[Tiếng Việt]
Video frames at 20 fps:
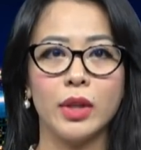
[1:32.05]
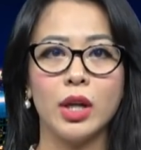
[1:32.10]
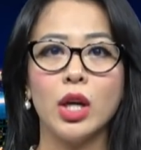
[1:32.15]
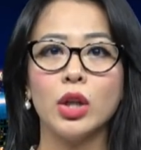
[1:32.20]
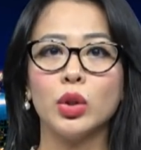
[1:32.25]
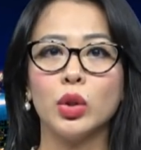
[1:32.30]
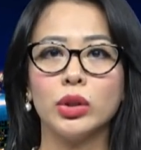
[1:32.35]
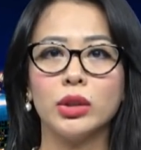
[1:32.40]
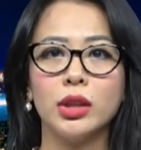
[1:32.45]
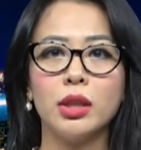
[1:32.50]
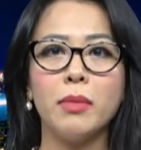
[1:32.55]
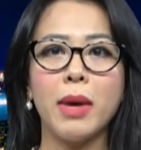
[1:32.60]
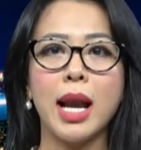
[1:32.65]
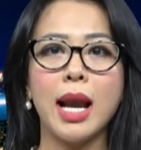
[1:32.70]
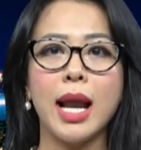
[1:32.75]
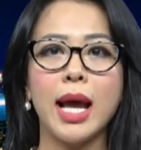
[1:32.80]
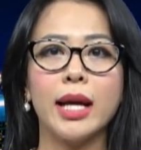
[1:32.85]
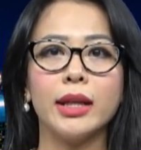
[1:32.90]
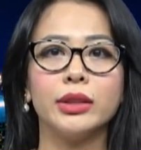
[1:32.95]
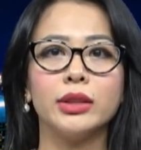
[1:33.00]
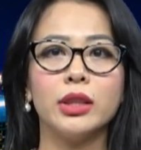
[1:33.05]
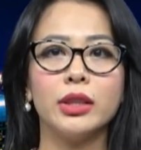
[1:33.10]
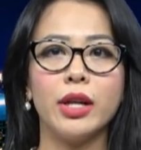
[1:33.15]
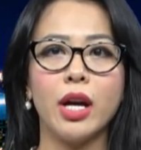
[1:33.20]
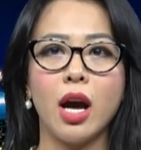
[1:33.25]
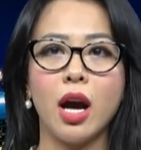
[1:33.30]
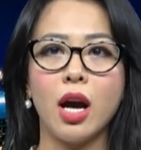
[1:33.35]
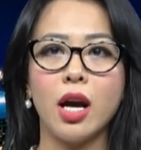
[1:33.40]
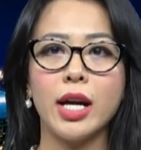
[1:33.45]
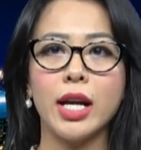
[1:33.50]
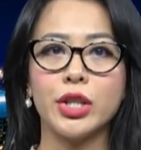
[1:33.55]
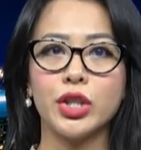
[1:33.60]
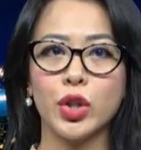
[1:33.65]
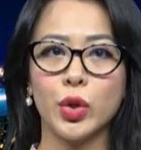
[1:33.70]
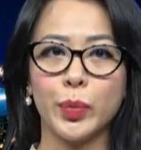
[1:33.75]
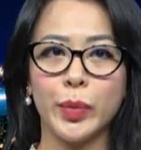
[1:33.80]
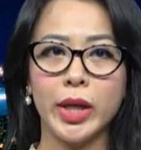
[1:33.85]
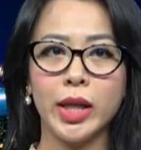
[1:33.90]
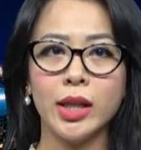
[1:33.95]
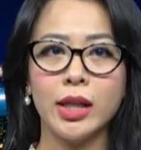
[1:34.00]
Thủ tướng Ba Lan trước đó đã cho
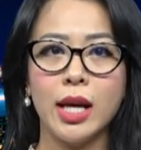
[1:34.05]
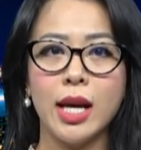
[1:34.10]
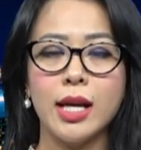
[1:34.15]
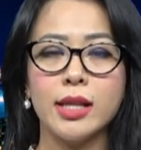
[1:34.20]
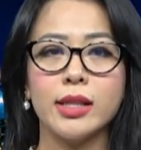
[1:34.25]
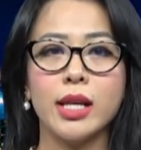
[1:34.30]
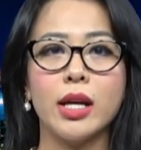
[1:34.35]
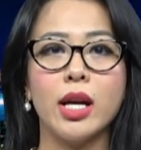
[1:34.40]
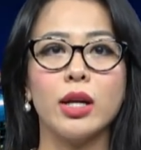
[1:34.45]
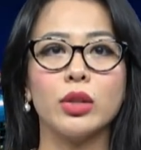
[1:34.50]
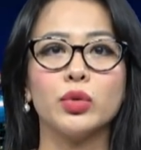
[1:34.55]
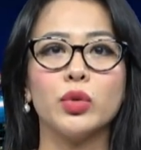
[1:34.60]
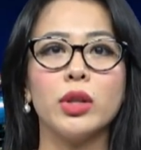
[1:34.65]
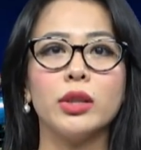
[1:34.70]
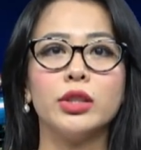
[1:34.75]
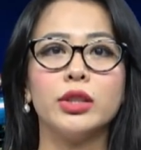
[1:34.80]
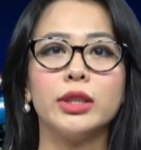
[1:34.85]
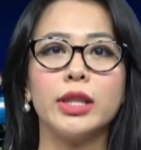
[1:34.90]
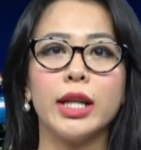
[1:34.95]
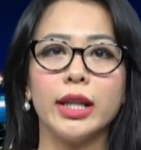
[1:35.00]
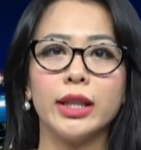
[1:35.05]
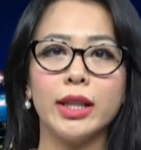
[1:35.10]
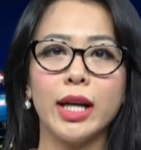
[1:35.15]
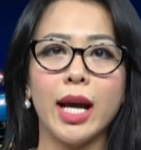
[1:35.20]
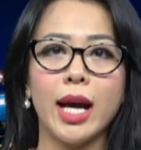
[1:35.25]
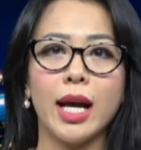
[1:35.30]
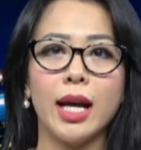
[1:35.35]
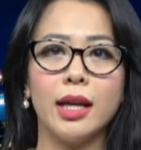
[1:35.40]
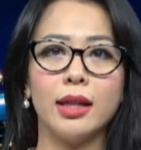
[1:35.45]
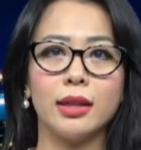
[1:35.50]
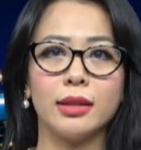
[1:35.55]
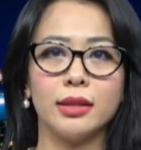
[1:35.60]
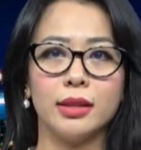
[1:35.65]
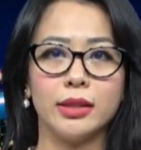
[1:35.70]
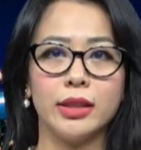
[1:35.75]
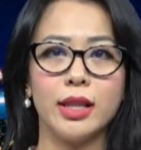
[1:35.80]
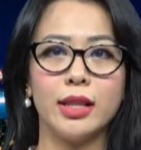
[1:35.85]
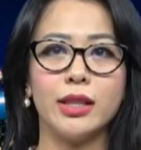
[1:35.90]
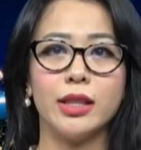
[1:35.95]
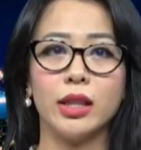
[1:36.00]
biết sẽ đề xuất triển khai lực lượng
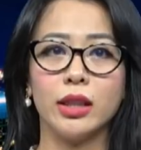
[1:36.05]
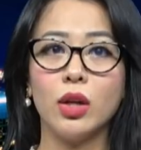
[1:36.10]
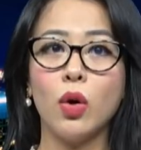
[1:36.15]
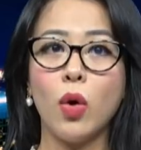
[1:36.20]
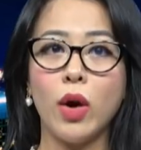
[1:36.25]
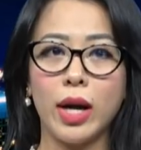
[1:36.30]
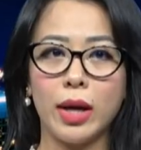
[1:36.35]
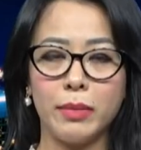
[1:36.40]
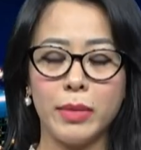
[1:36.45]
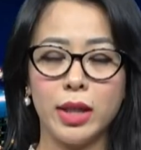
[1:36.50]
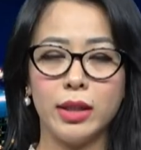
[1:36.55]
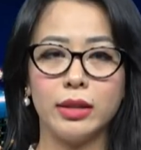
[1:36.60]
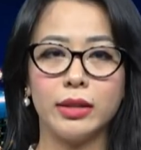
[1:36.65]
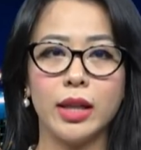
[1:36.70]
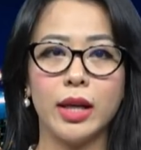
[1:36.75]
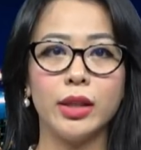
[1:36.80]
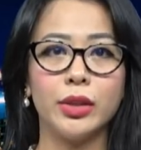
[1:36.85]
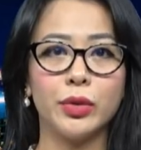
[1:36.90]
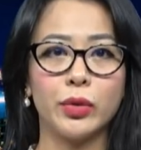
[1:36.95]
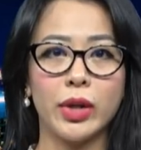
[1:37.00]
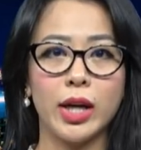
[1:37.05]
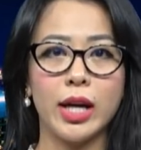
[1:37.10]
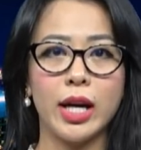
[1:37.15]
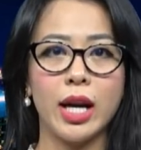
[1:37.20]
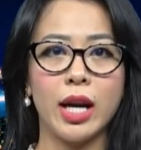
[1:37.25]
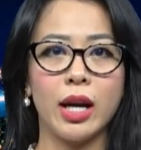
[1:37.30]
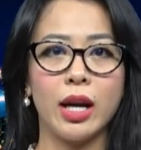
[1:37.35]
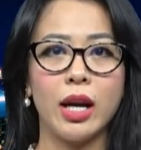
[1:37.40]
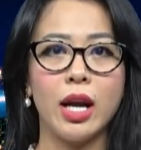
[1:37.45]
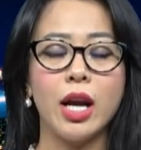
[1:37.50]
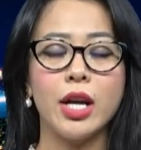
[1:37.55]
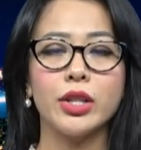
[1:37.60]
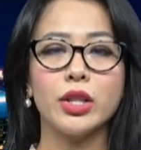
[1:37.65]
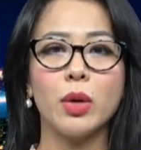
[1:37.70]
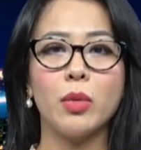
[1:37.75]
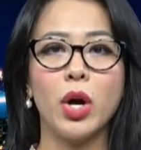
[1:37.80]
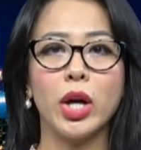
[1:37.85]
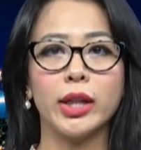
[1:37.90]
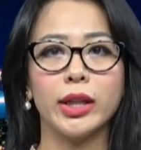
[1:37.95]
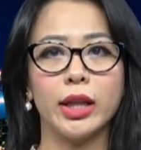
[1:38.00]
gìn giữ hòa bình tới Ukraine trong
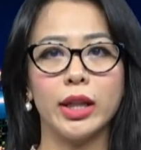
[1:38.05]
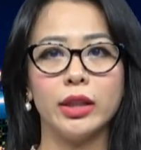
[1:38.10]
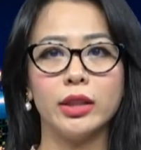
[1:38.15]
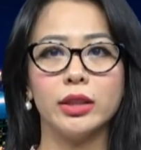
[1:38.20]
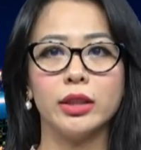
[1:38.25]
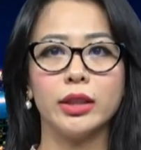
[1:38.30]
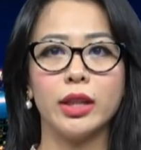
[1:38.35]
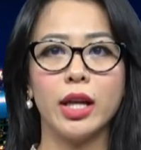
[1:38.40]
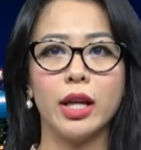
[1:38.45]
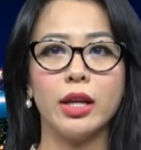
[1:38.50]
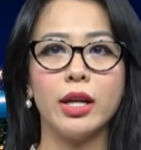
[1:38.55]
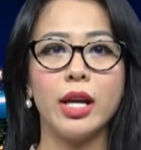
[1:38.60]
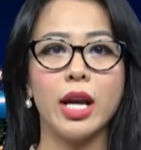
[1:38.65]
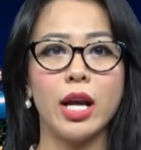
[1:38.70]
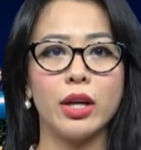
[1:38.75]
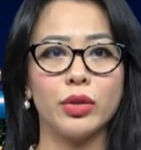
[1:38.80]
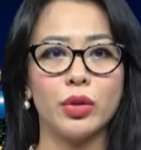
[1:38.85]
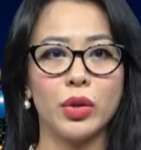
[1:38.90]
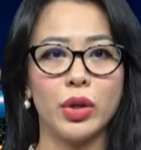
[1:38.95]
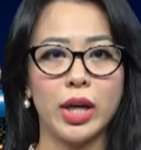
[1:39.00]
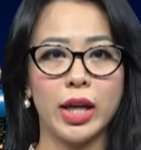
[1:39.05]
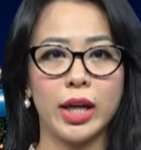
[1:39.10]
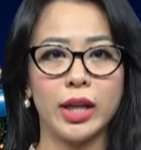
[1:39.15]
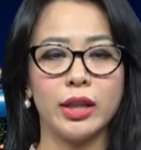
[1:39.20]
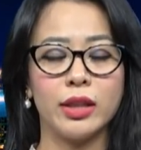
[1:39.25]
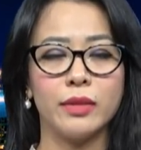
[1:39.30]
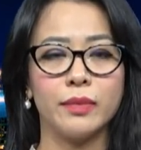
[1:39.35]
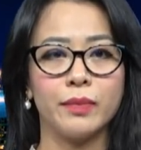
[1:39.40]
hội nghị thượng đỉnh NATO này.